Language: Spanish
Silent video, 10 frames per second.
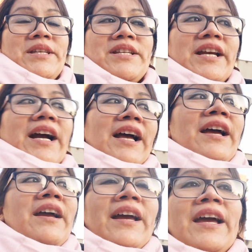mi chica
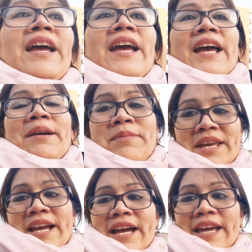
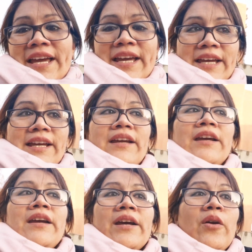mía eh,
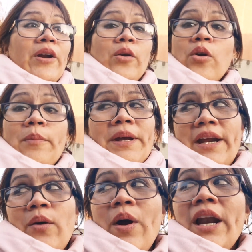creo que no come en
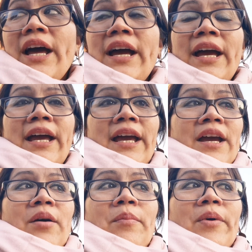escuela.
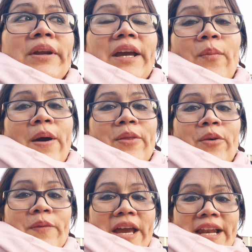Porque
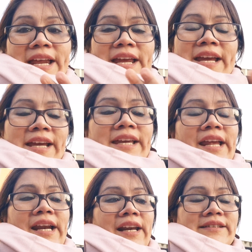cuando viene
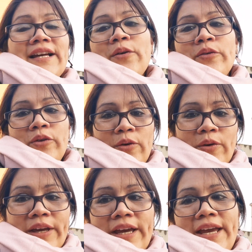quiere arrasar con todo
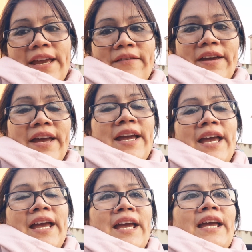lo que ella ve
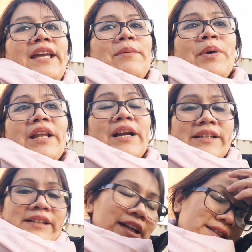y puede
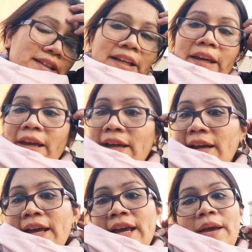alcanzar. Así de que
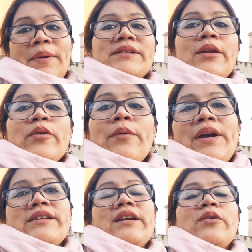he pensado que voy
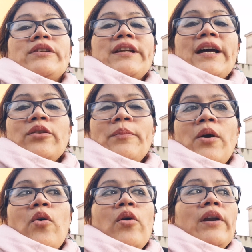a estar cocinando
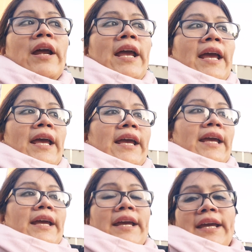mejor
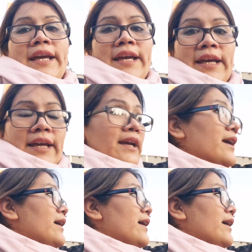eh,